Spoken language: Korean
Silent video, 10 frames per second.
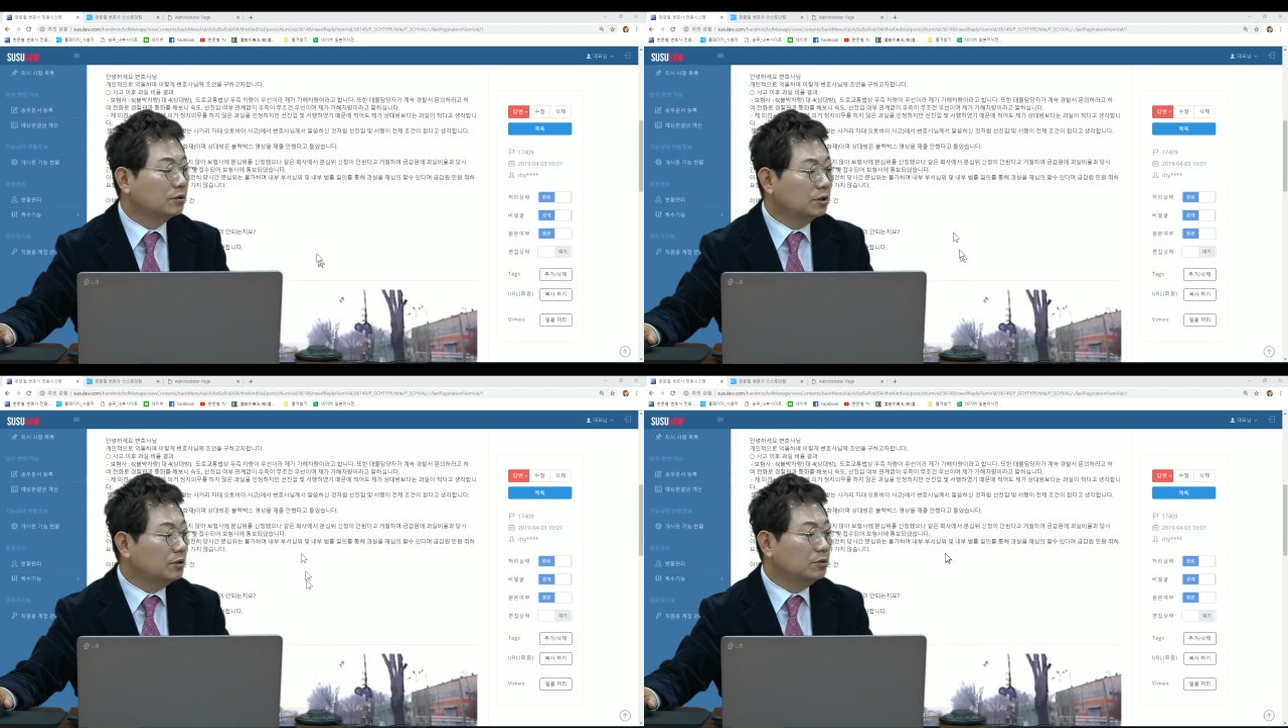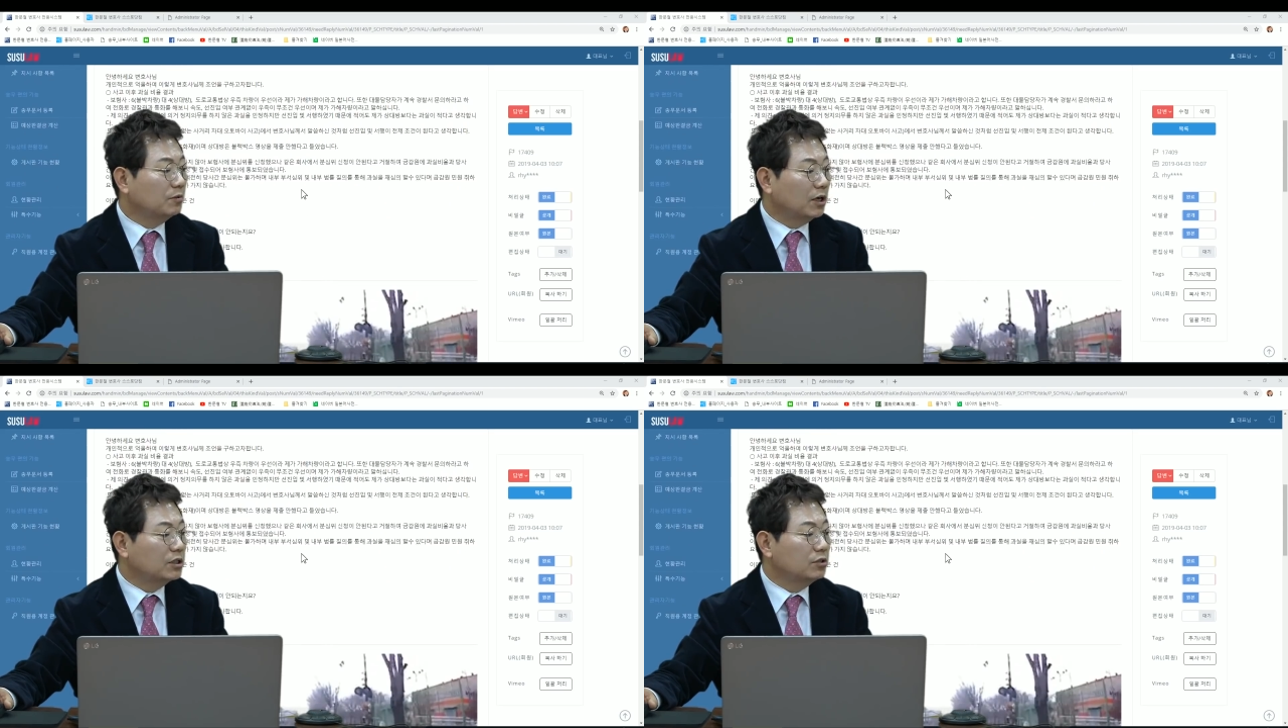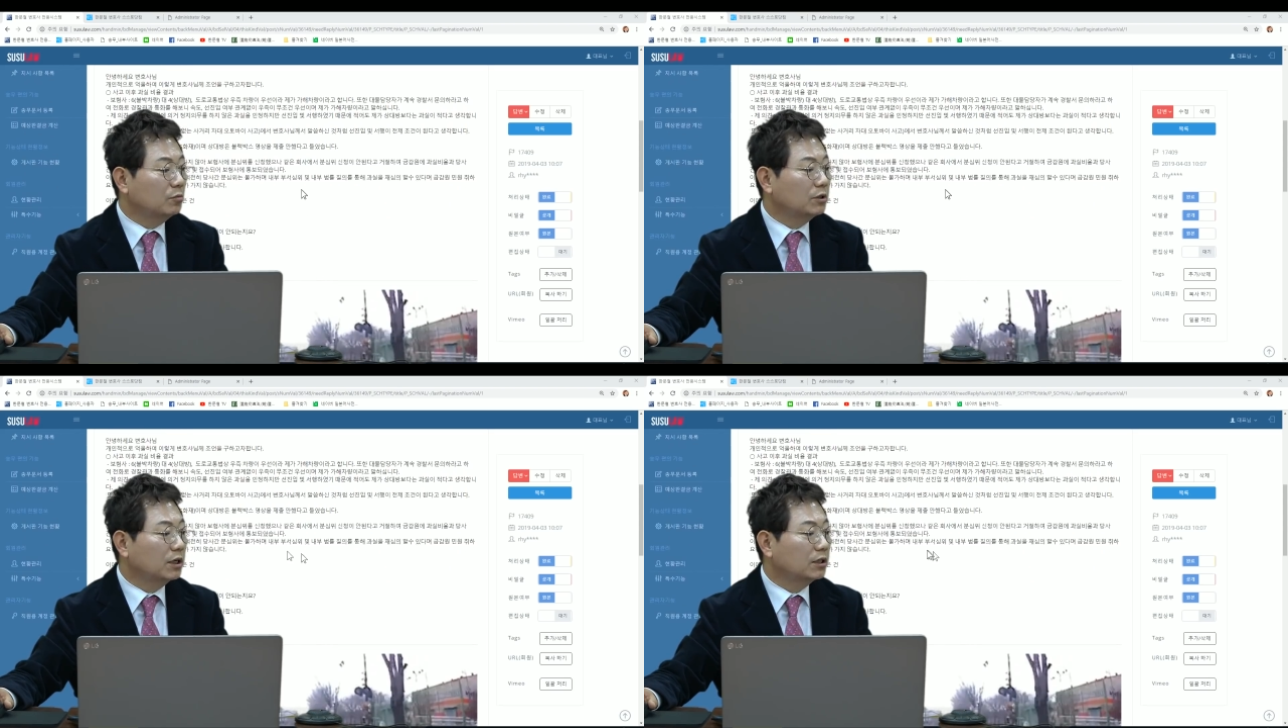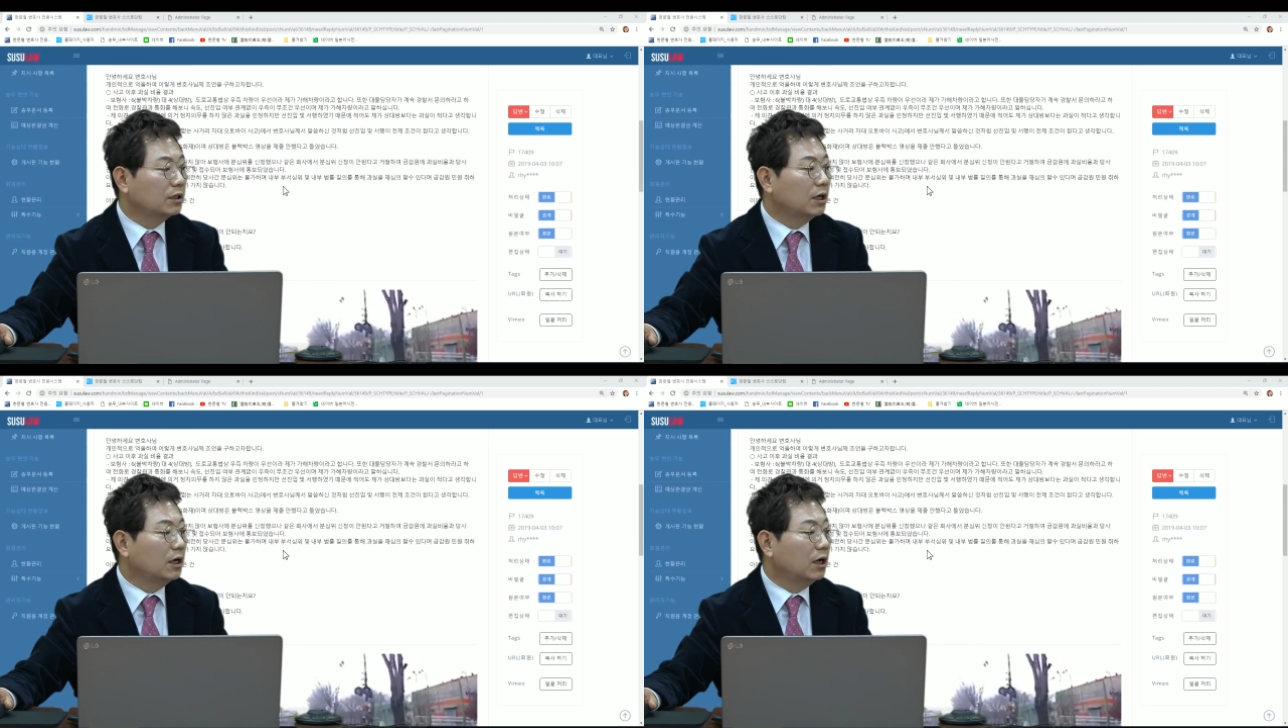그 과실 인정
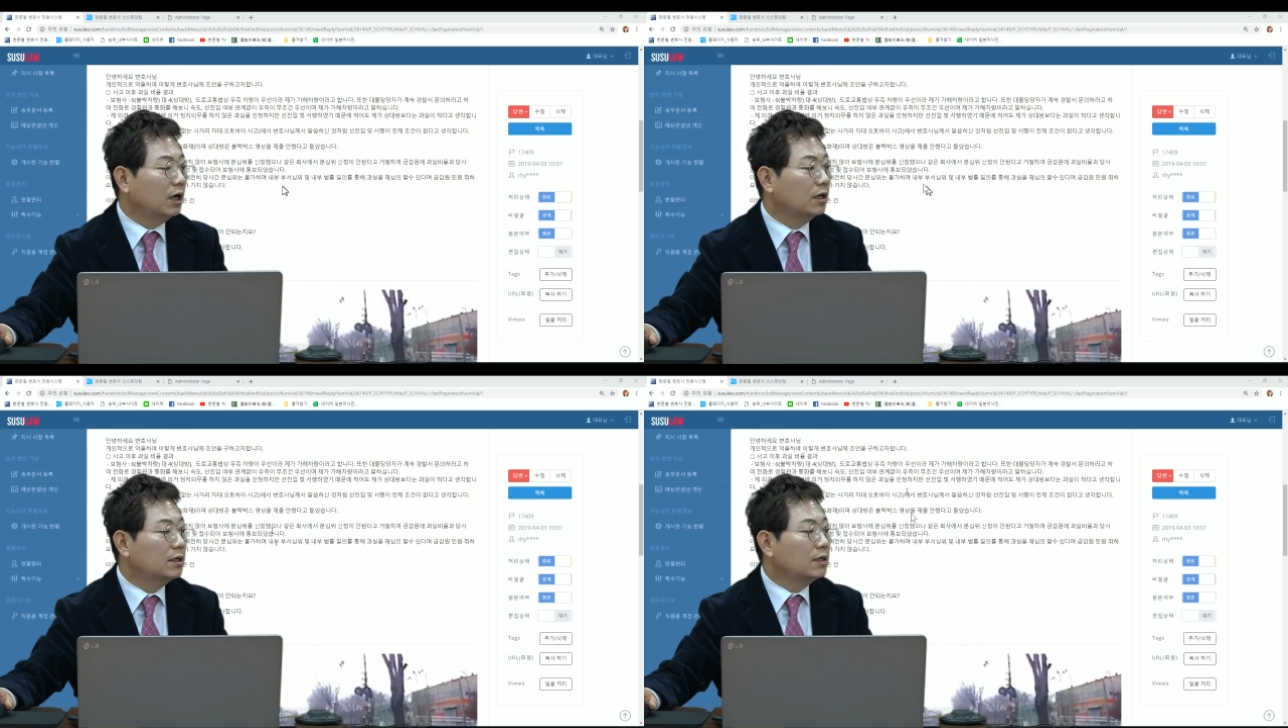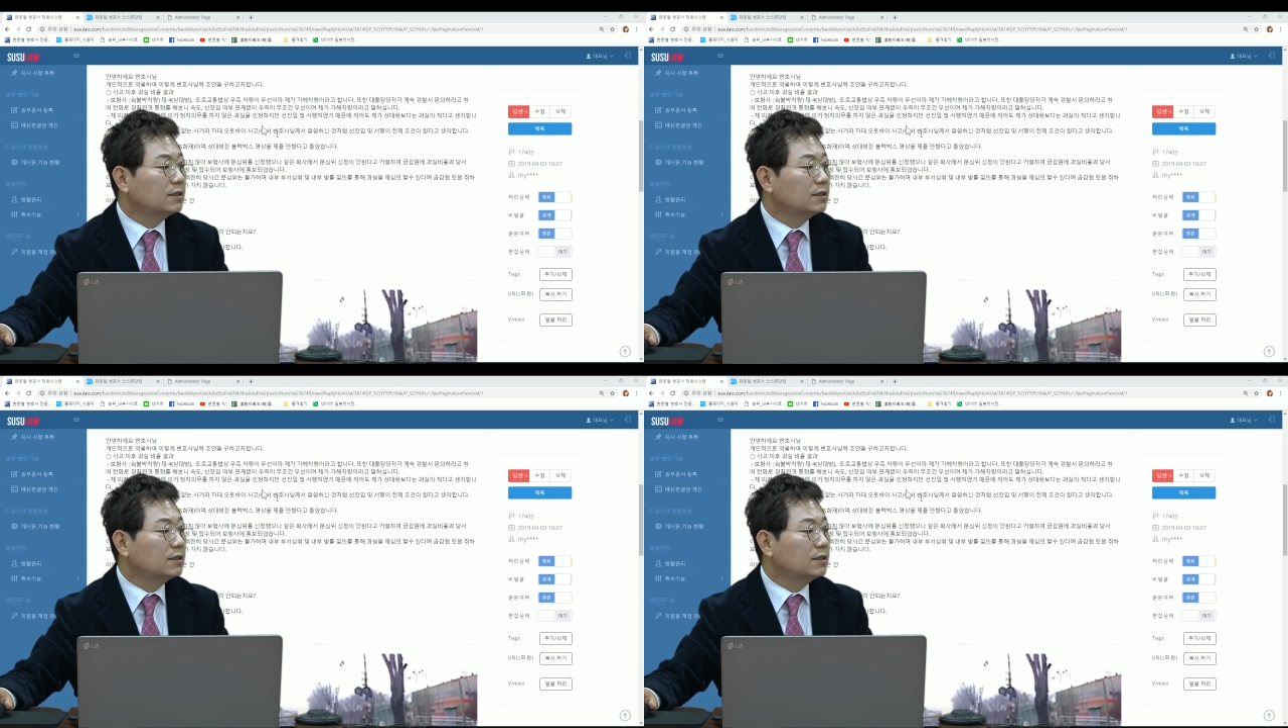못하겠다.